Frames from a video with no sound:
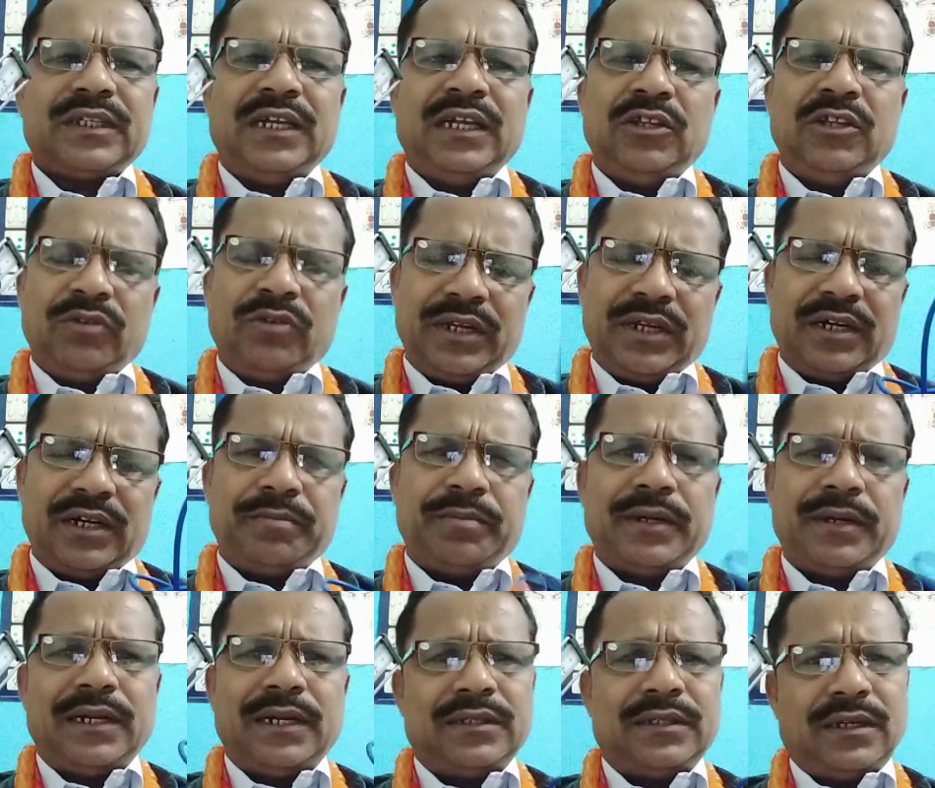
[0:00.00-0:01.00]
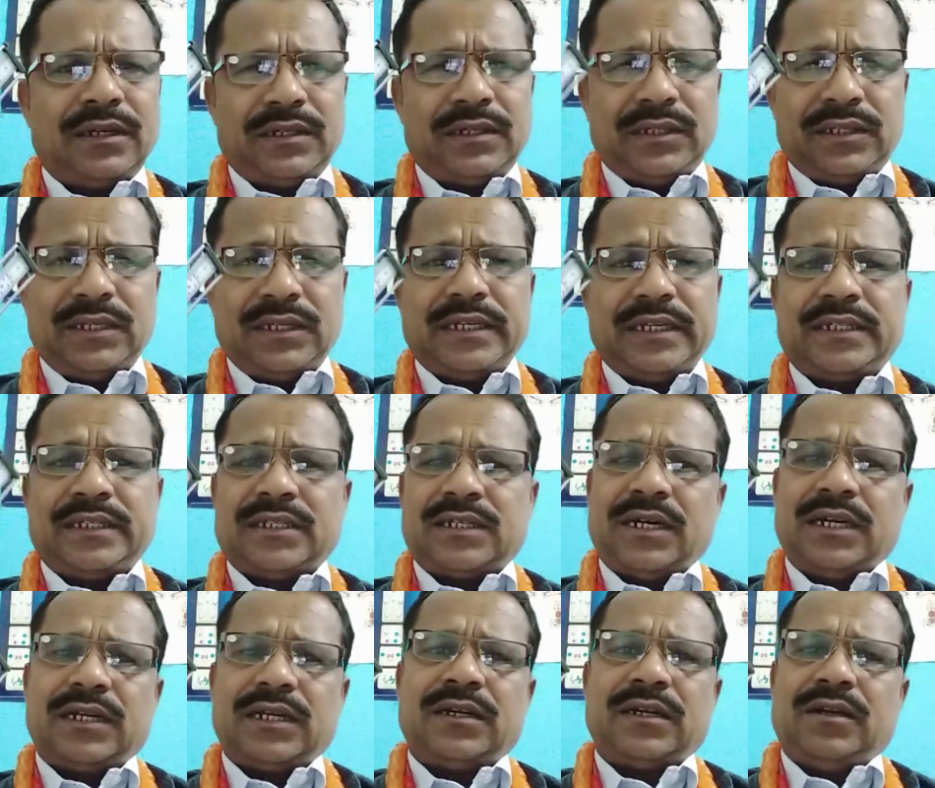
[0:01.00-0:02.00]
இதனுடைய அடிப்படையில் தான் இந்த
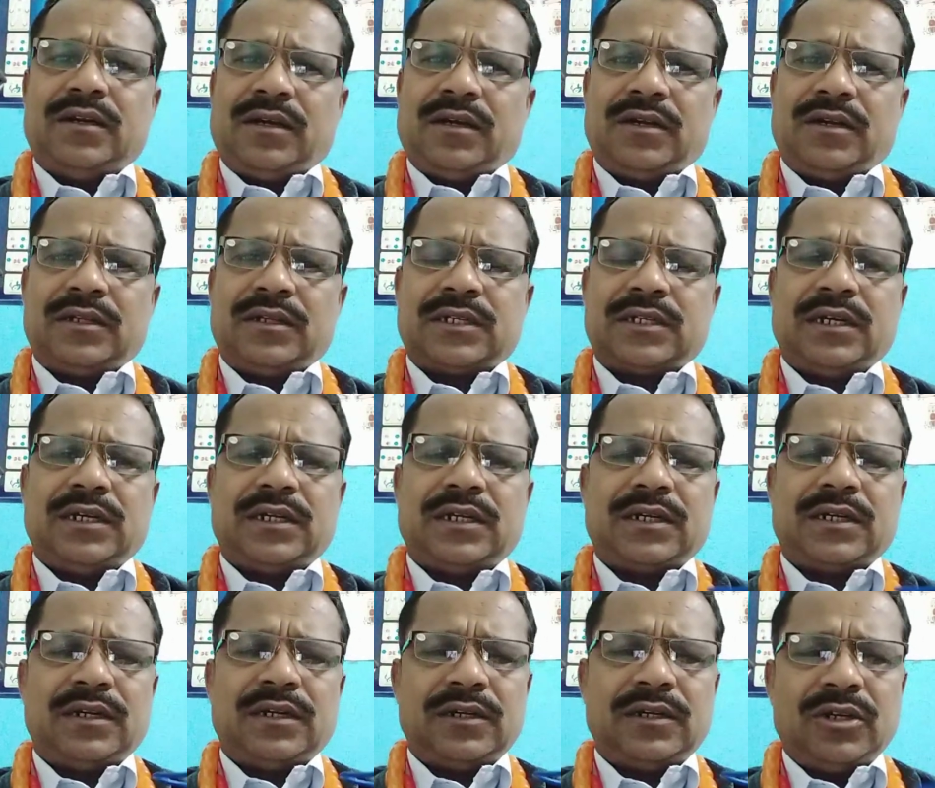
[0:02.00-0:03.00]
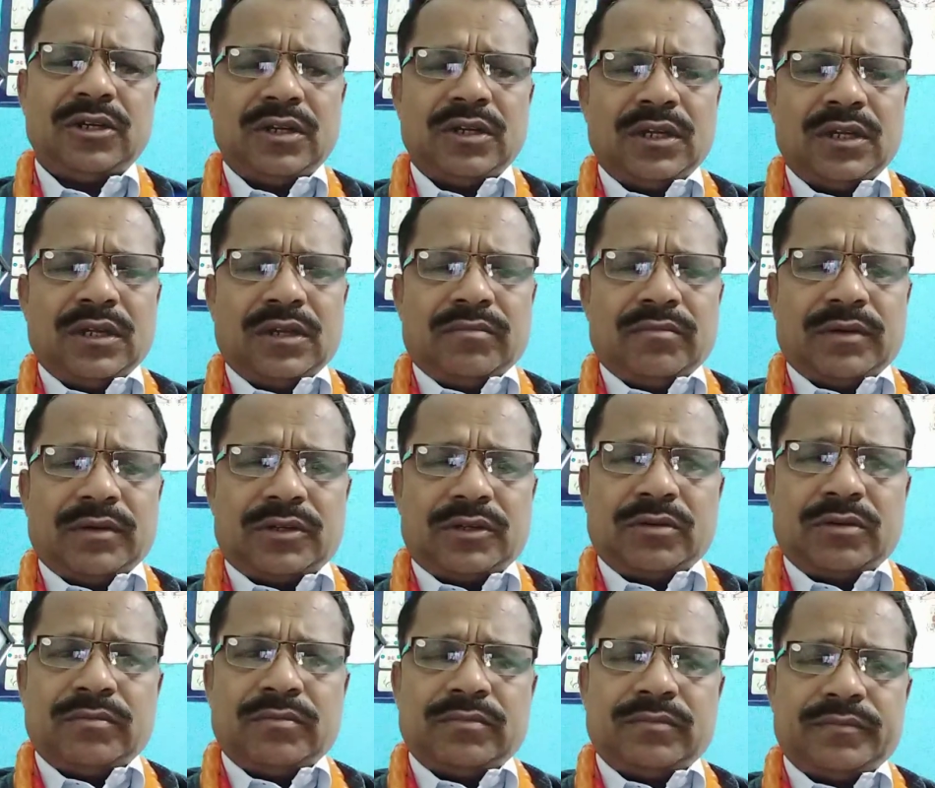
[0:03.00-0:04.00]
ஸ்கேனர்கள் ஆரா ஸ்கேனர்கள்
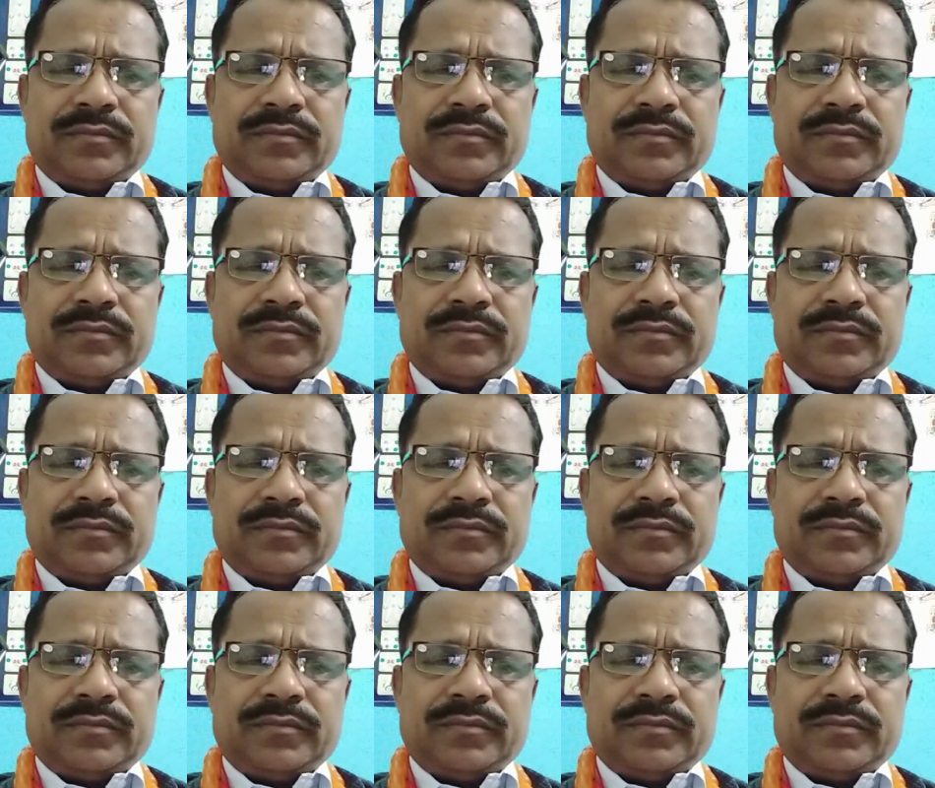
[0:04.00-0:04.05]
மற்றும்